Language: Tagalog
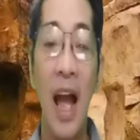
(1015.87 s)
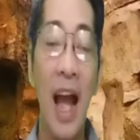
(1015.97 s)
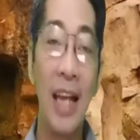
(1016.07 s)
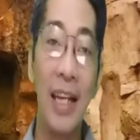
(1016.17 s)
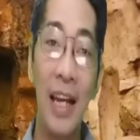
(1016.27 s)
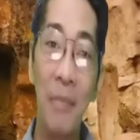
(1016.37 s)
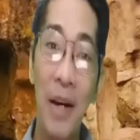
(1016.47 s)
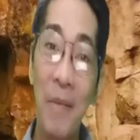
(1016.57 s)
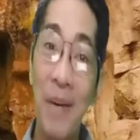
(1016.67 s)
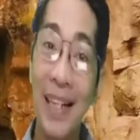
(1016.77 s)
Hayan
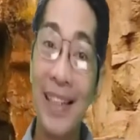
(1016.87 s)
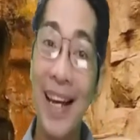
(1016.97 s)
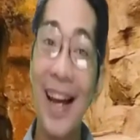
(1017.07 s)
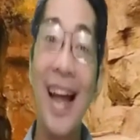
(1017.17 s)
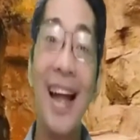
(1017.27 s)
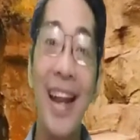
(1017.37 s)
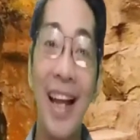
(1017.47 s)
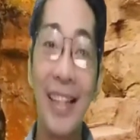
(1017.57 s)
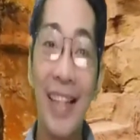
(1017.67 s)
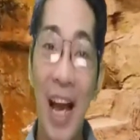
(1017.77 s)
mga bata,
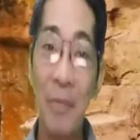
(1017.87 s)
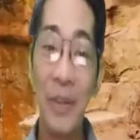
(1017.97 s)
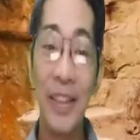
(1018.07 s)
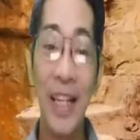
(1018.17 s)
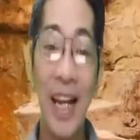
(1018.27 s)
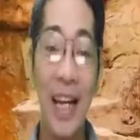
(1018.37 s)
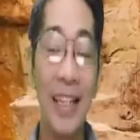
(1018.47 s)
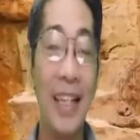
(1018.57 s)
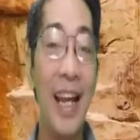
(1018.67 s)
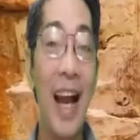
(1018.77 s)
natapos na
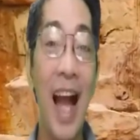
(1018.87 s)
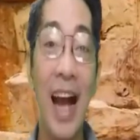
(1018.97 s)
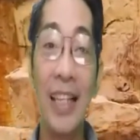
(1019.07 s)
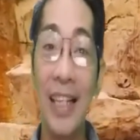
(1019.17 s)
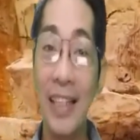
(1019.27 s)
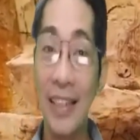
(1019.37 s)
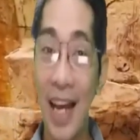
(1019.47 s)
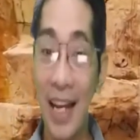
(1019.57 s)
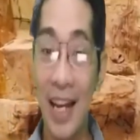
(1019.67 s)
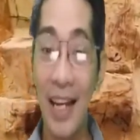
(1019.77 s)
natin ang ating
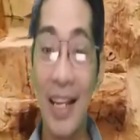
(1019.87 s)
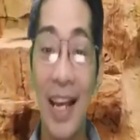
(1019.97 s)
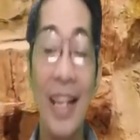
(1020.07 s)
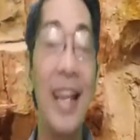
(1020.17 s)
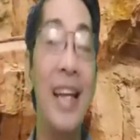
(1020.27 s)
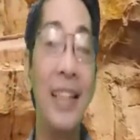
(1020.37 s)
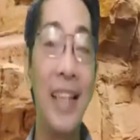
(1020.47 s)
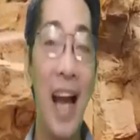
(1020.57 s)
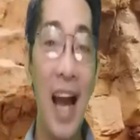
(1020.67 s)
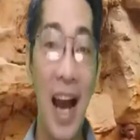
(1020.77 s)
talakayan
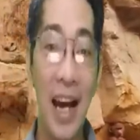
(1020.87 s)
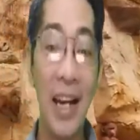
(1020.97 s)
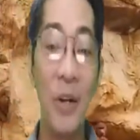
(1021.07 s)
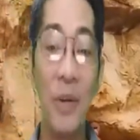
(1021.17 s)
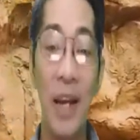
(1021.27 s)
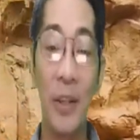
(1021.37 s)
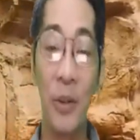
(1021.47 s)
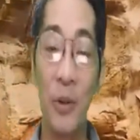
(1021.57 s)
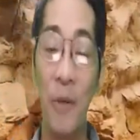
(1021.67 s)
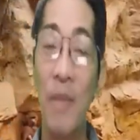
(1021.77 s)
sa araw na
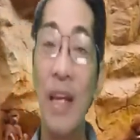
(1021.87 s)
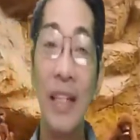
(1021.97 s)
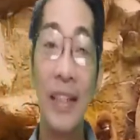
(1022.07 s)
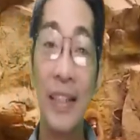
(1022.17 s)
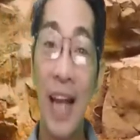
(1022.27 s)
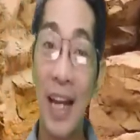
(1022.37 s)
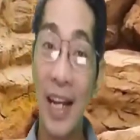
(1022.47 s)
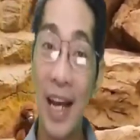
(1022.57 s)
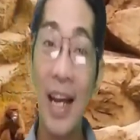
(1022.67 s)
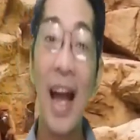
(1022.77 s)
ito.
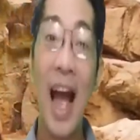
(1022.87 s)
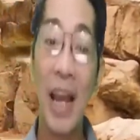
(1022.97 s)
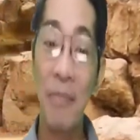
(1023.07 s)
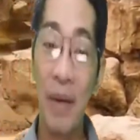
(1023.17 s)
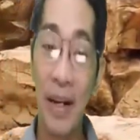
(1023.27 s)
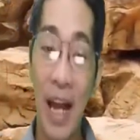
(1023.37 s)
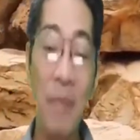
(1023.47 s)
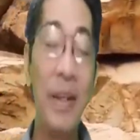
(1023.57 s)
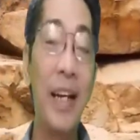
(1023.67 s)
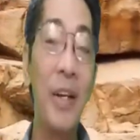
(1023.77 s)
Sana ay marami